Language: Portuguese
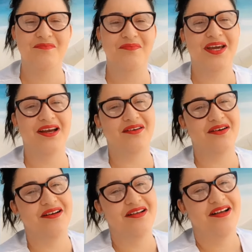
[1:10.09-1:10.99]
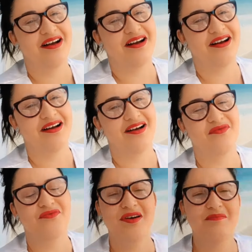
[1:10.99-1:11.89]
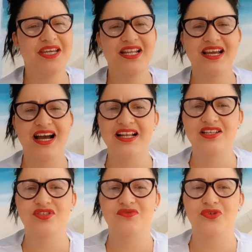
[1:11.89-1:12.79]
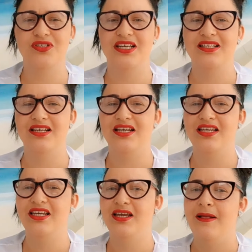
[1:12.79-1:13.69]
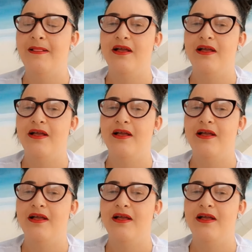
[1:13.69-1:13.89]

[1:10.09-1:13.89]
pega a, a familiares de vocês aí,